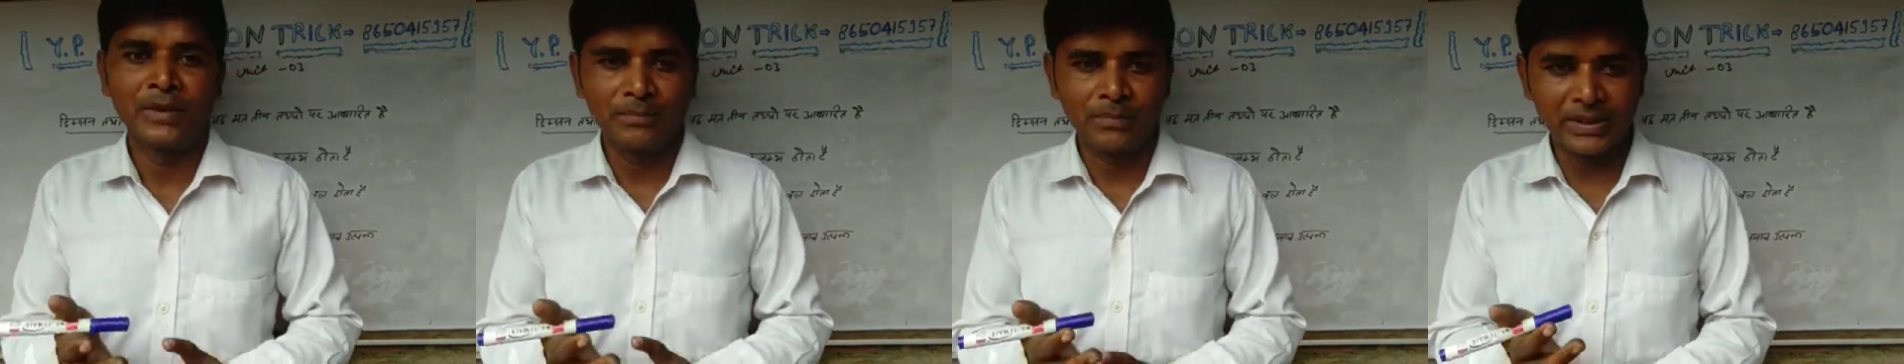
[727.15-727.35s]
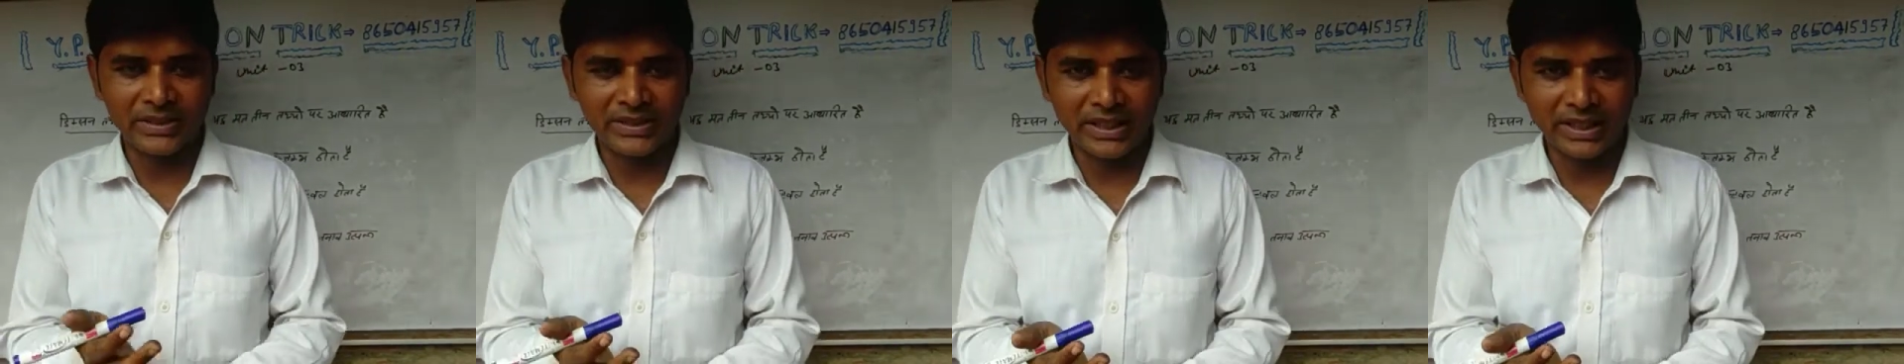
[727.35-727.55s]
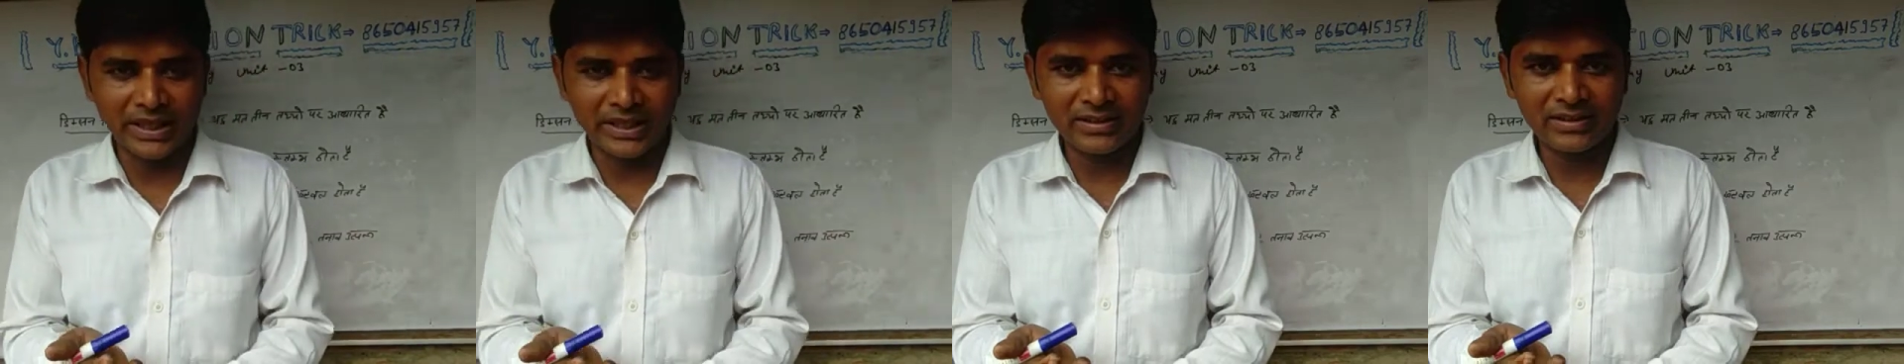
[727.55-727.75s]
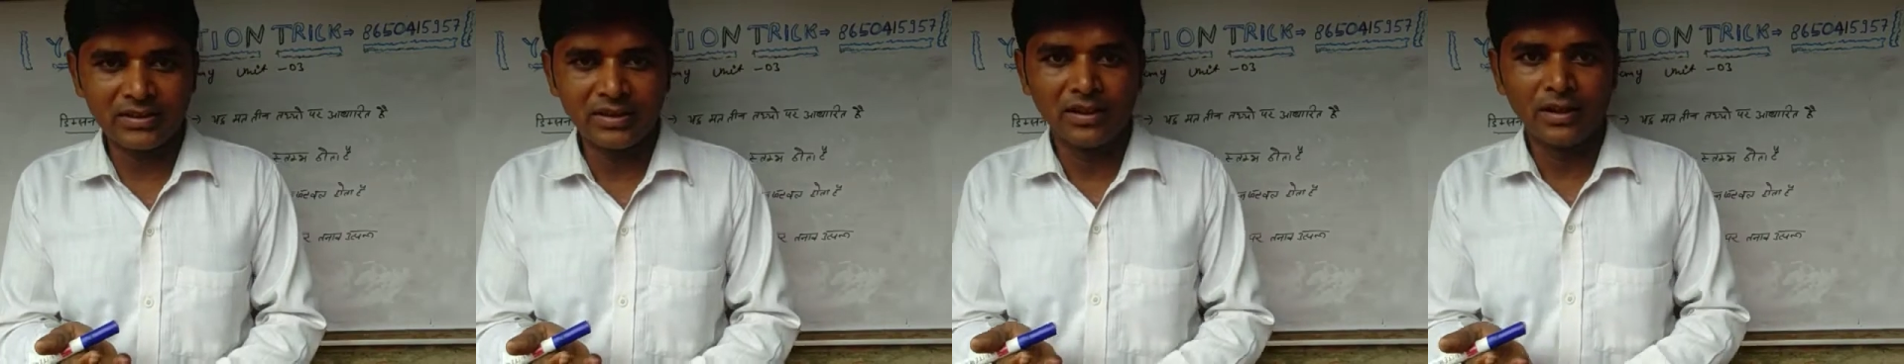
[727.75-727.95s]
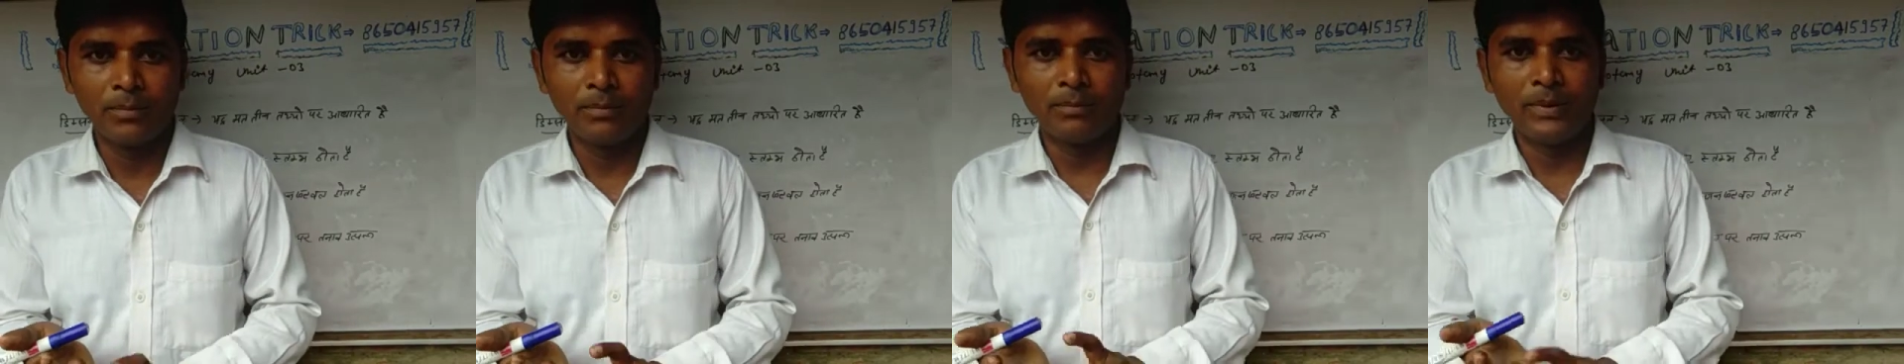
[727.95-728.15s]
फिजिक्स
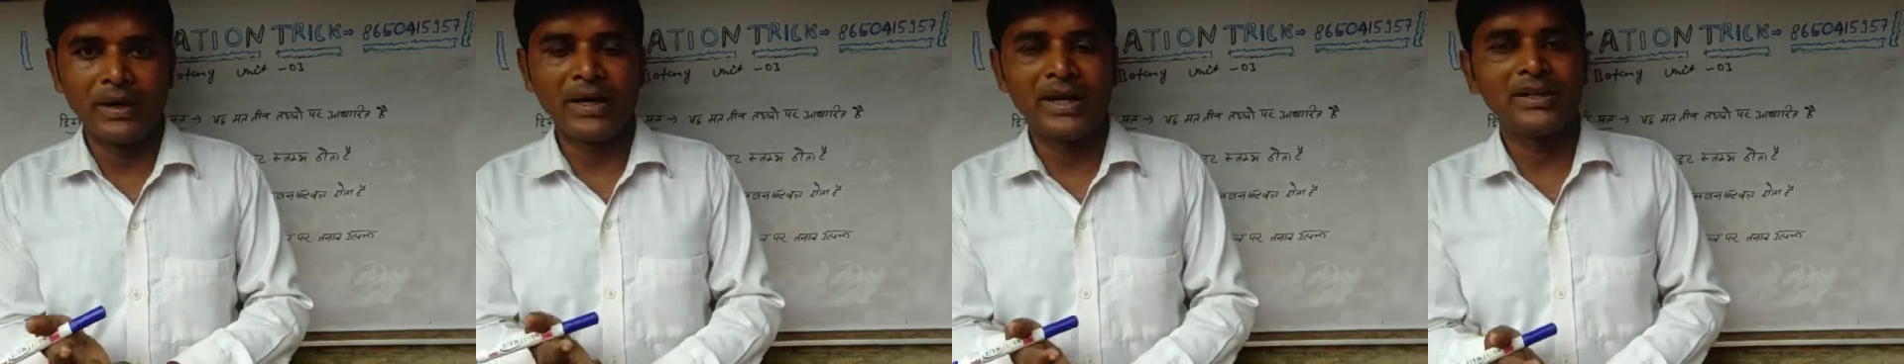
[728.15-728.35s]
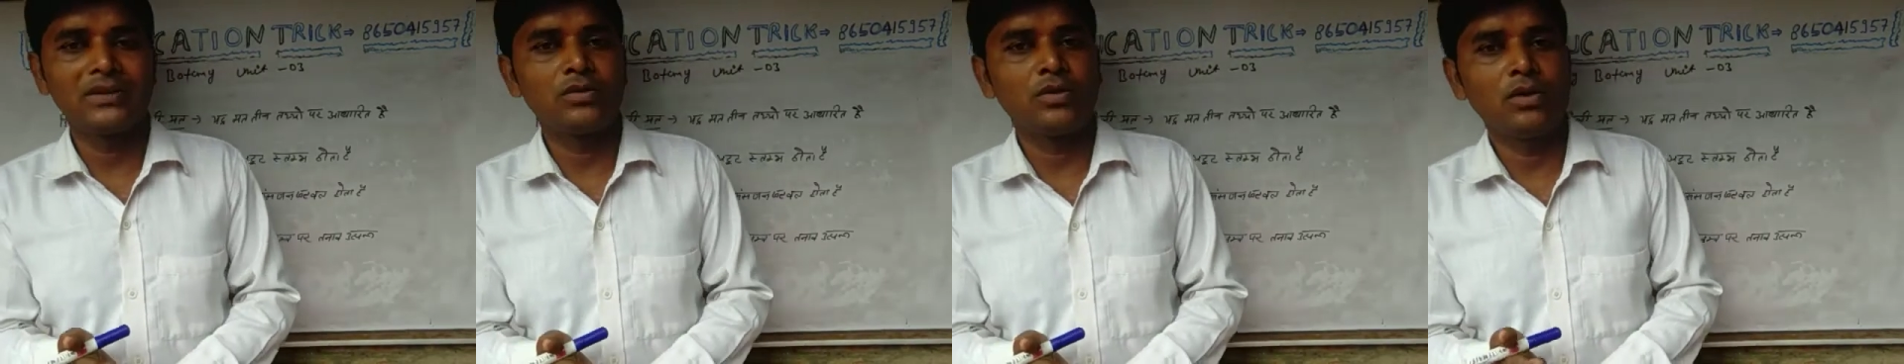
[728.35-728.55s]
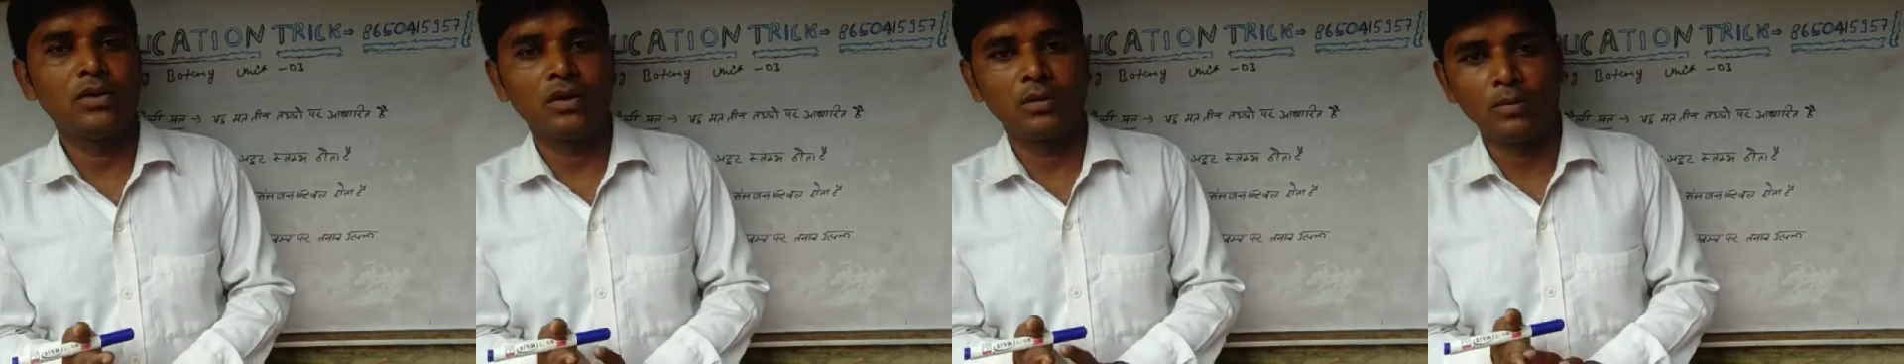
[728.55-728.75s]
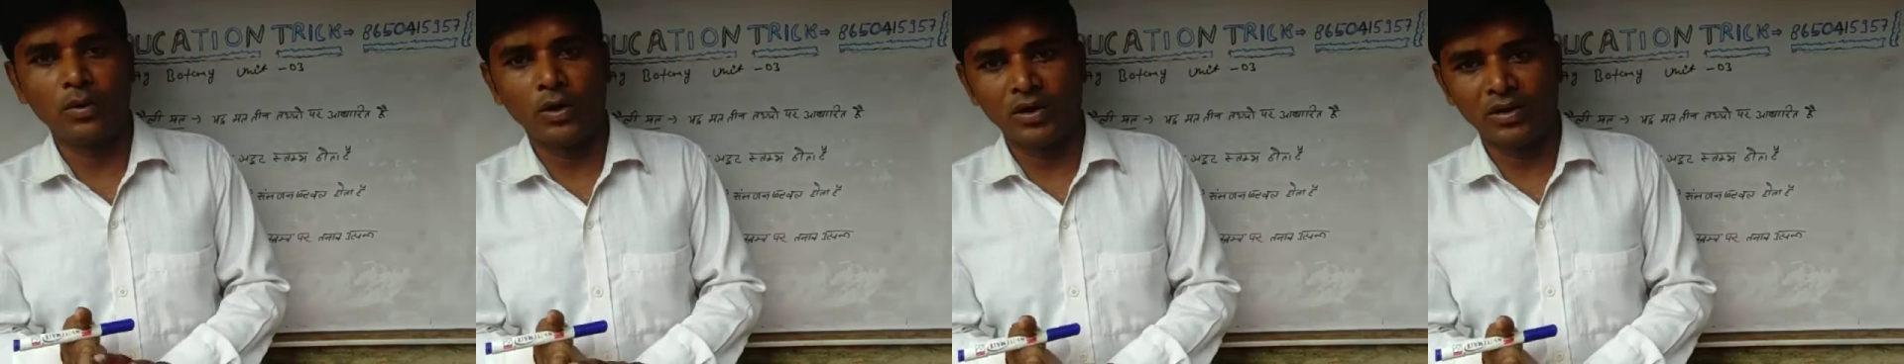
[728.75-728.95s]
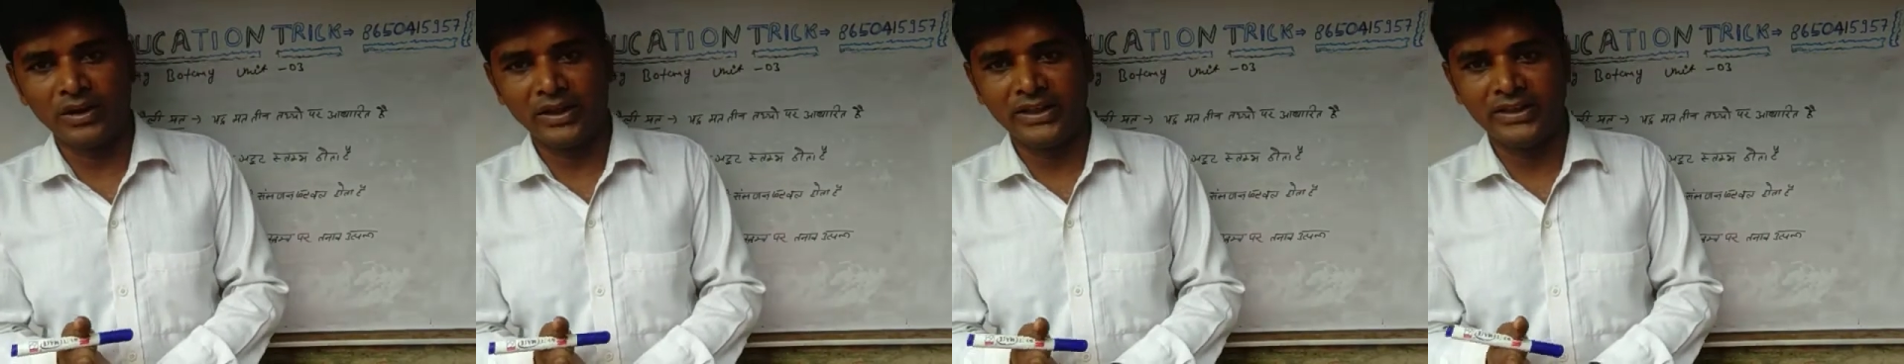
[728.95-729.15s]
मैथ और
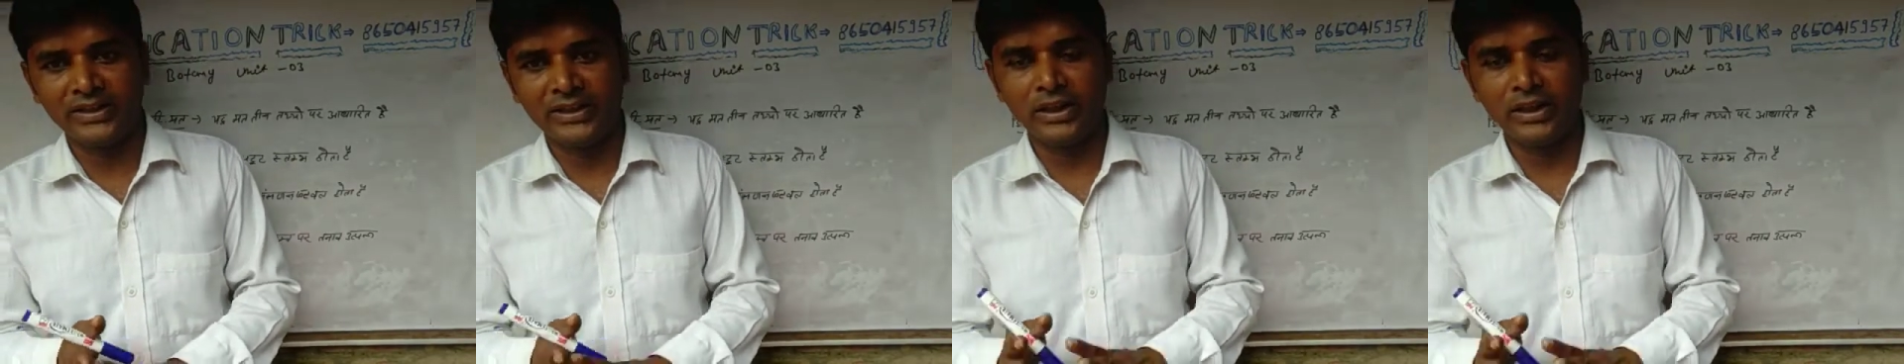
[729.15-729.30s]
बॉटनी